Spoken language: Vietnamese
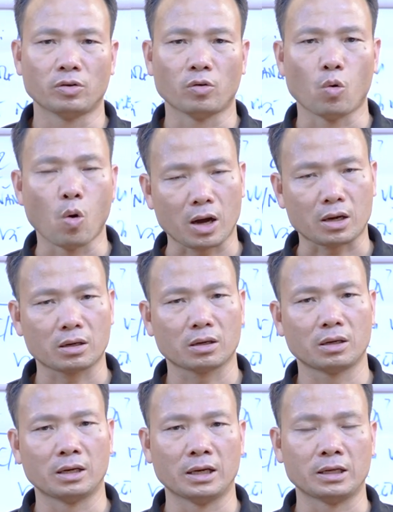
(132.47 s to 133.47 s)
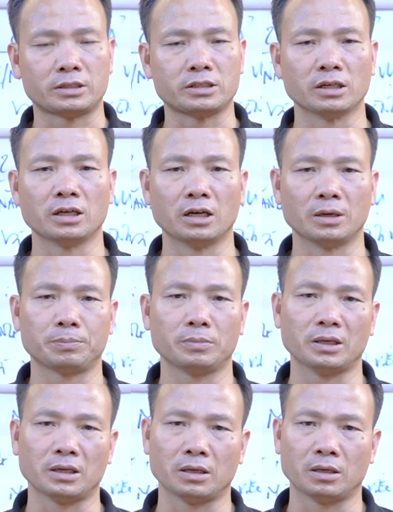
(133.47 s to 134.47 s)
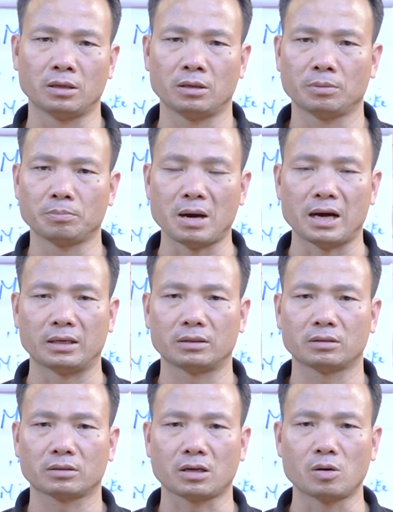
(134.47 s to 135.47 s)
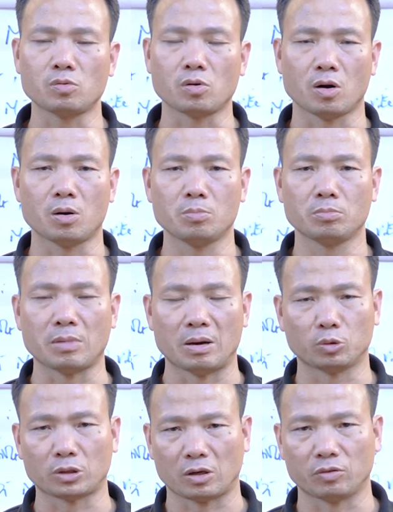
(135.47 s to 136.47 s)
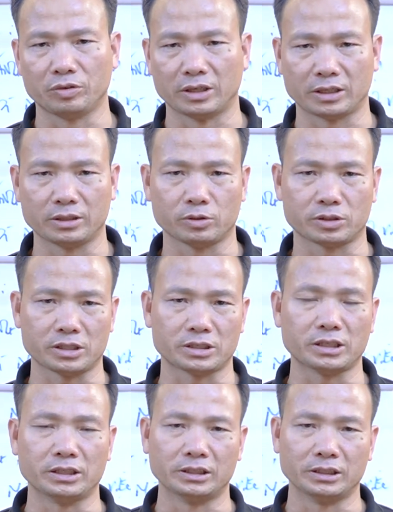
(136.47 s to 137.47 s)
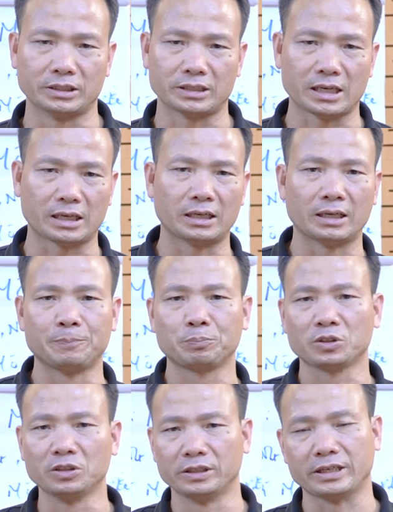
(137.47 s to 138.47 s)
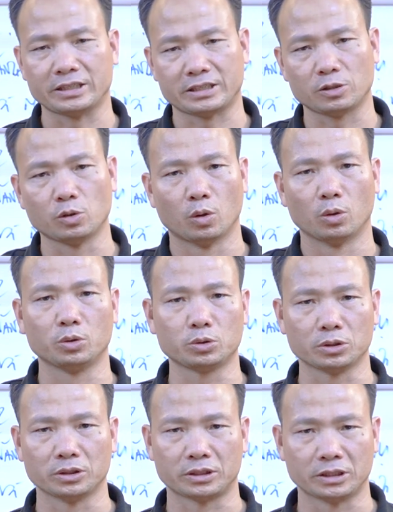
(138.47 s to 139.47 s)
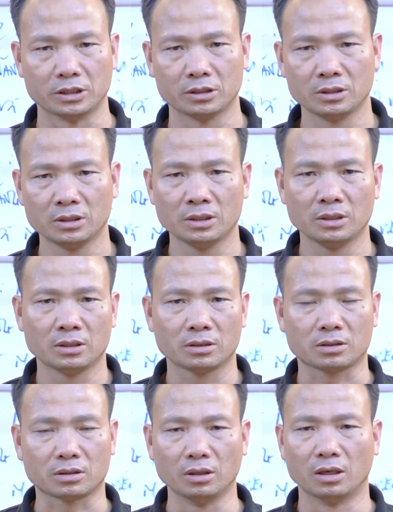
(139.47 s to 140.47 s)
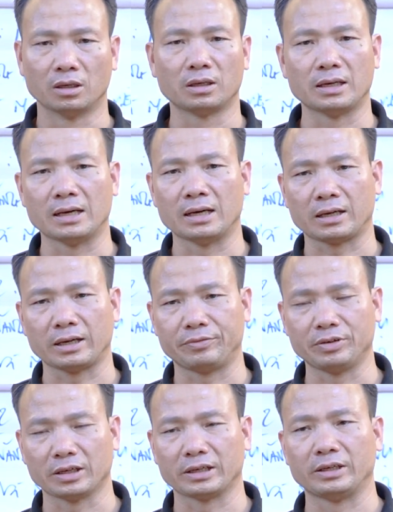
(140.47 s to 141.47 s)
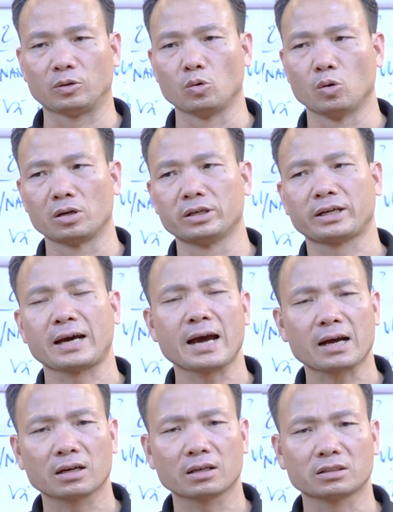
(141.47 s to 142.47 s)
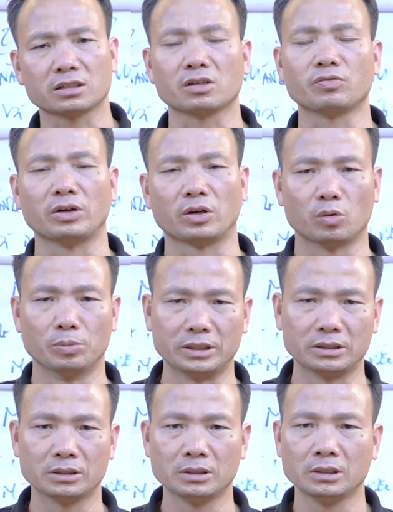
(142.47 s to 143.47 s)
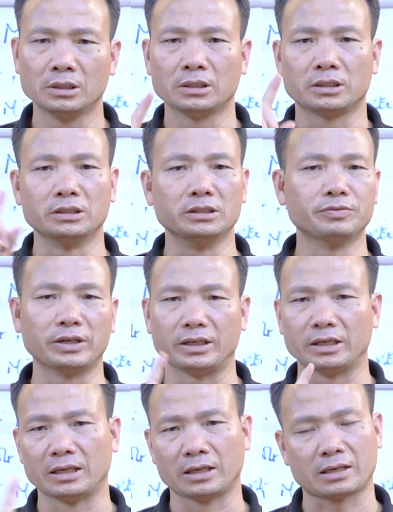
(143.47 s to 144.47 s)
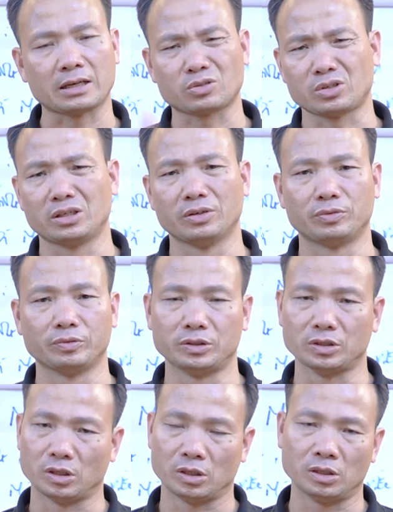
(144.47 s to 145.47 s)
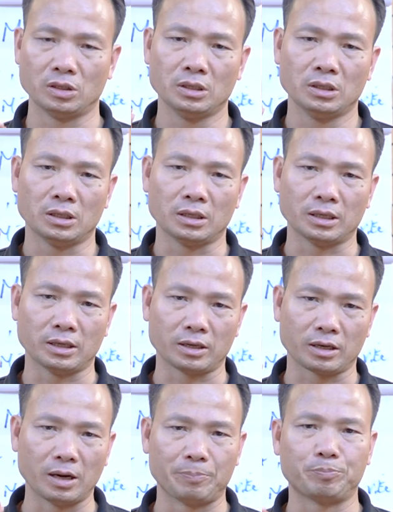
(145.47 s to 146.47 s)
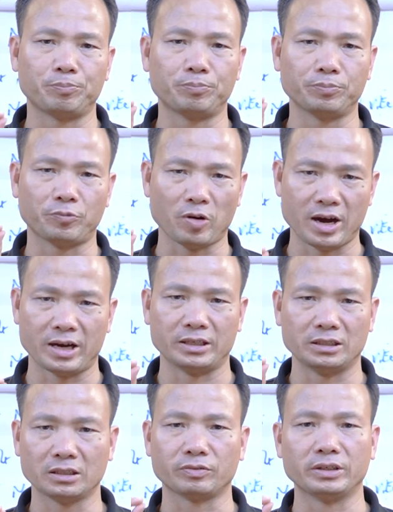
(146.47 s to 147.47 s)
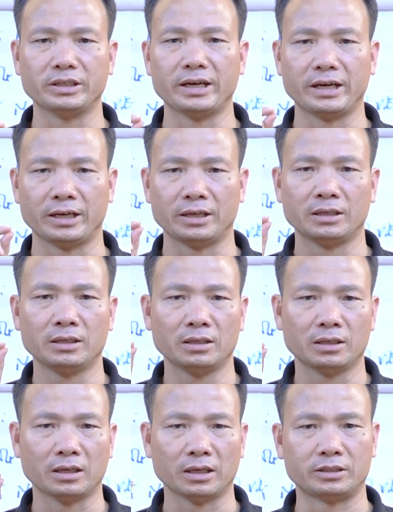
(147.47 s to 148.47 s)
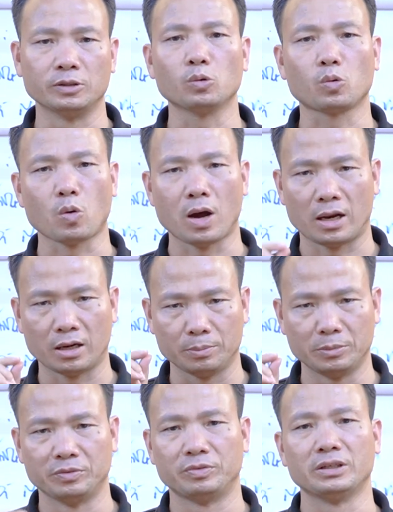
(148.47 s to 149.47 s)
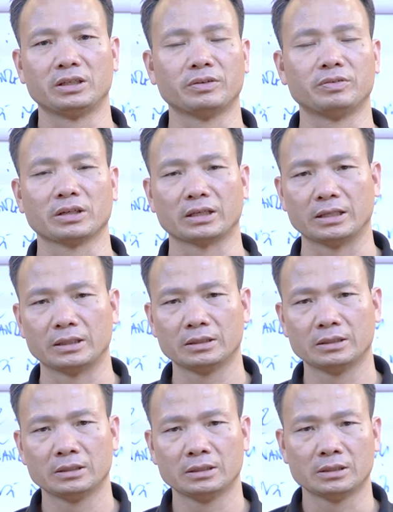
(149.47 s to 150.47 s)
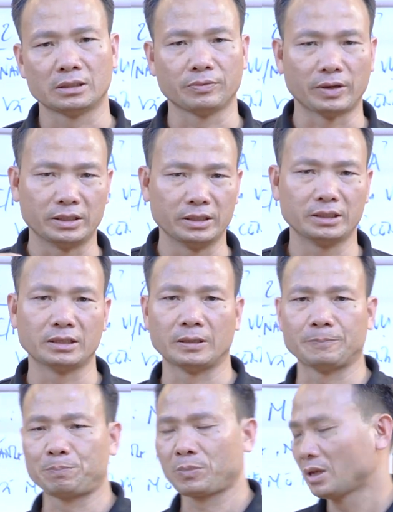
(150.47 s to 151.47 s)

hoặc là trường hợp là bạn không có bản mô tả công việc ấy nó sẽ dẫn đến tình trạng là người này sẽ đổ lỗi cho người kia tưởng là cái việc này của người khác chứ không phải là của mình thì như vậy là các doanh nghiệp vừa nhỏ là gặp phải những vấn đề là chịu quả là bởi vì cái việc này thế vậy nên là